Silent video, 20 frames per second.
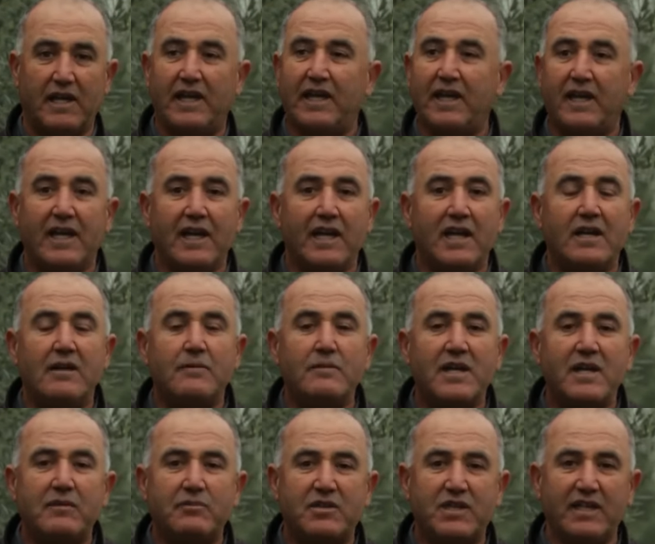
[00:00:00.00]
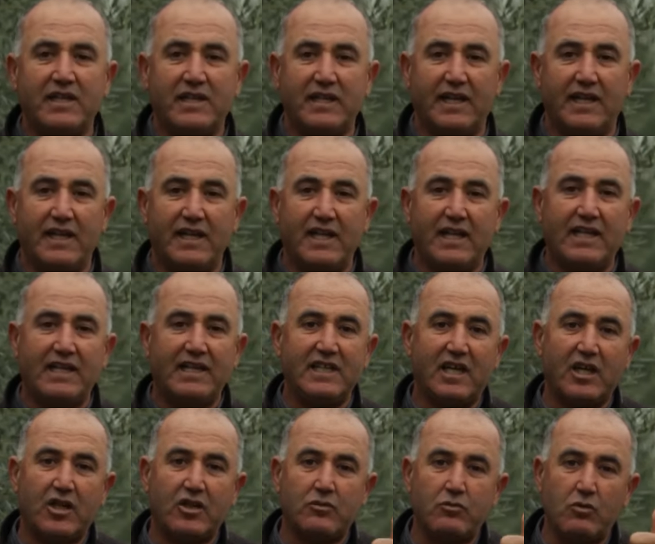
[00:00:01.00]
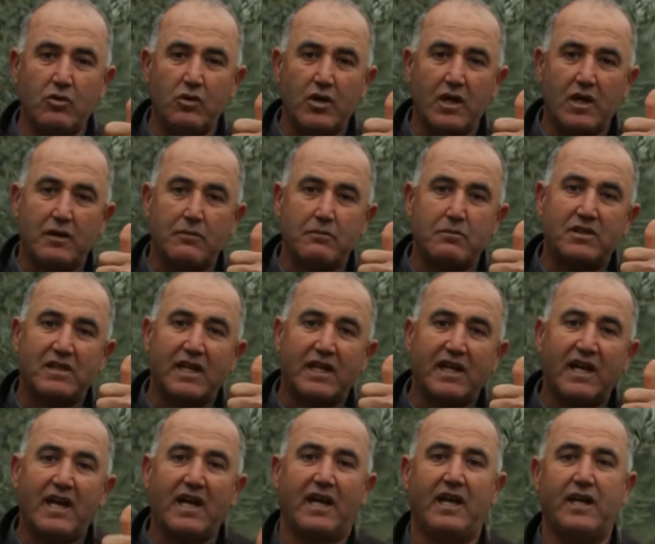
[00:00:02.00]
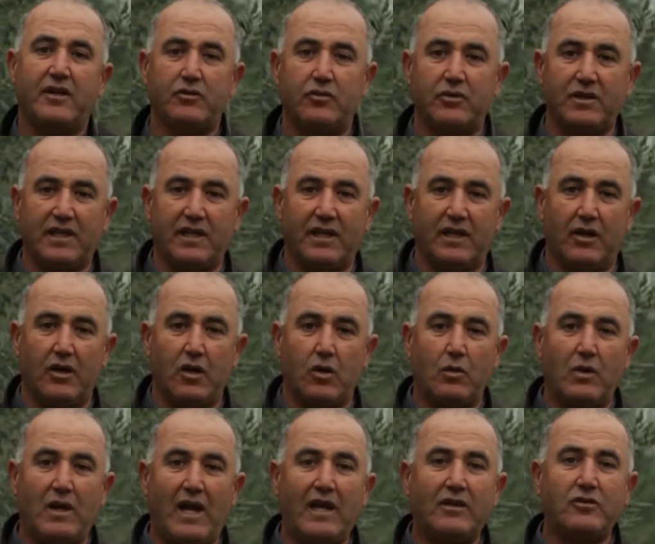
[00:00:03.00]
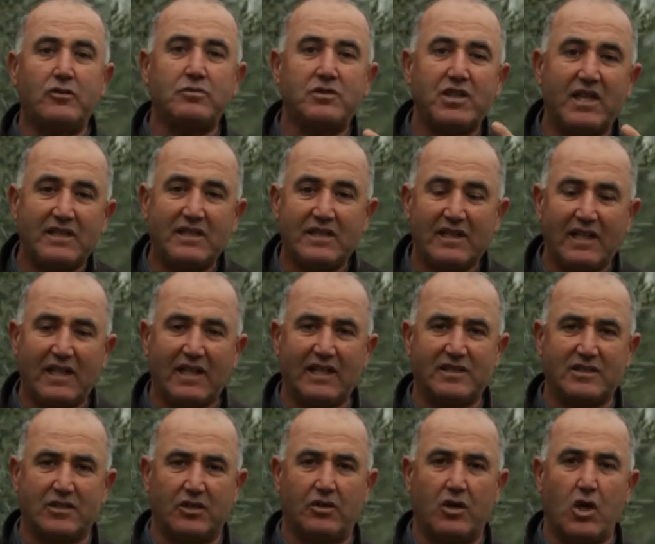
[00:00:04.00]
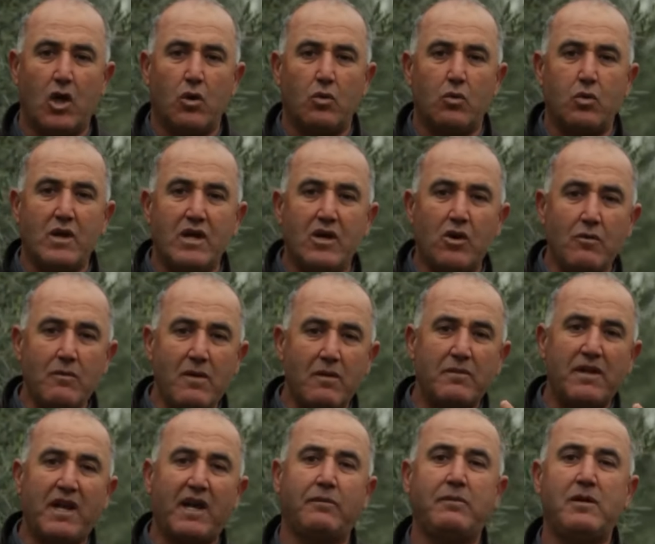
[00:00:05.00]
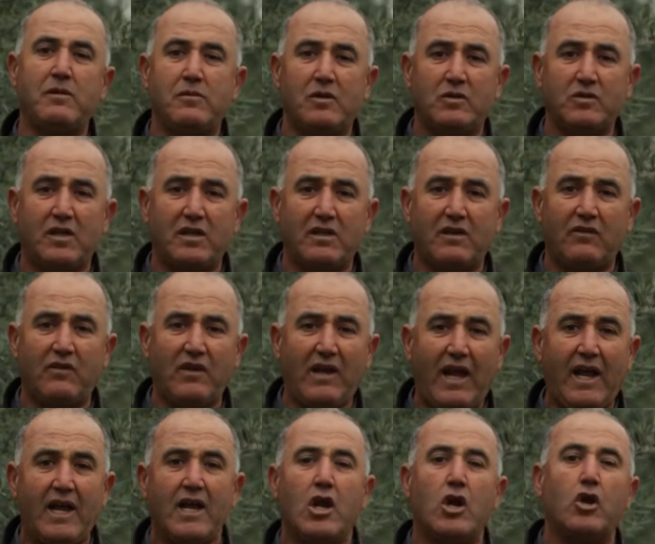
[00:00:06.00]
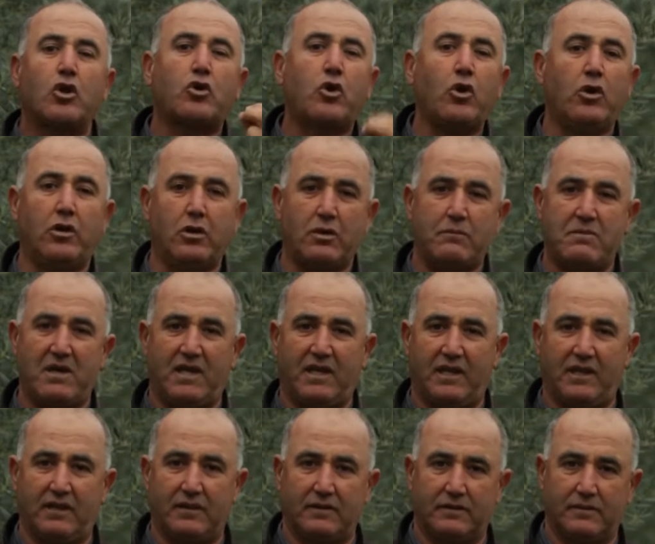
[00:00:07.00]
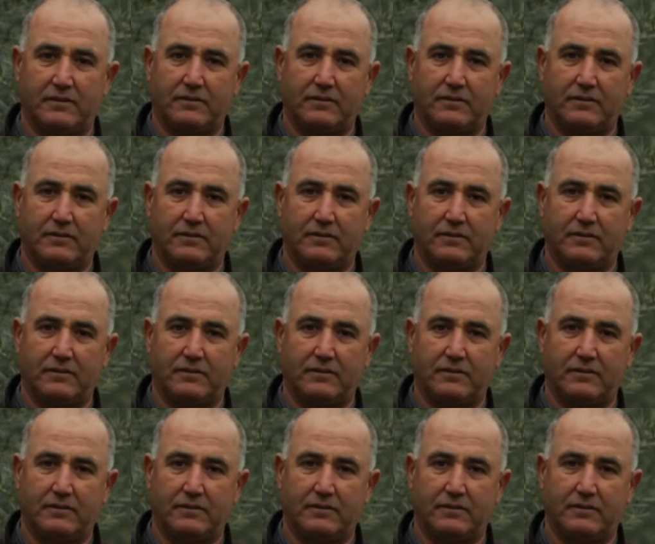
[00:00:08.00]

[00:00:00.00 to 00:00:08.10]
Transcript: آه، المنابتيه اللي يخدموا بطريقه قانونيه واللي عندهم شهاده الاصل واللي هما مراقبين مع وزاره الفلاحه الكلهم باهيين